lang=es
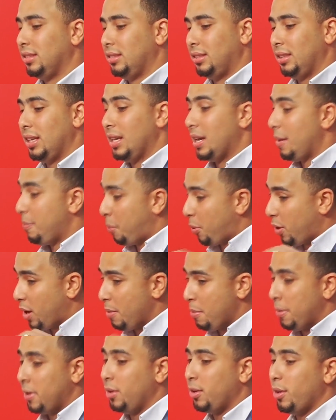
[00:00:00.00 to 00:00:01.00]
si, eh, por
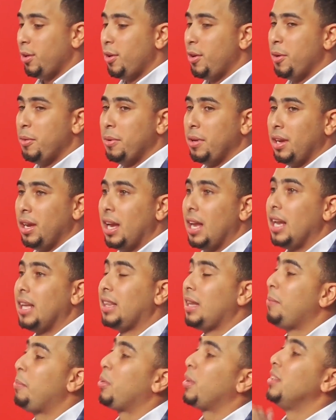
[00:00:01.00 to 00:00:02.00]
el momento que yo lo vi, él
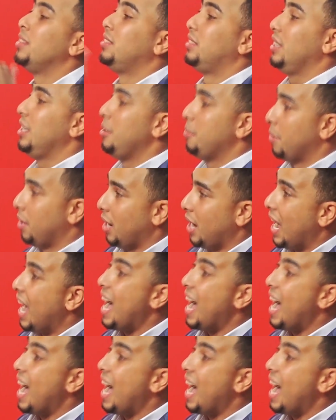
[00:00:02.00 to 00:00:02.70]
está por encima,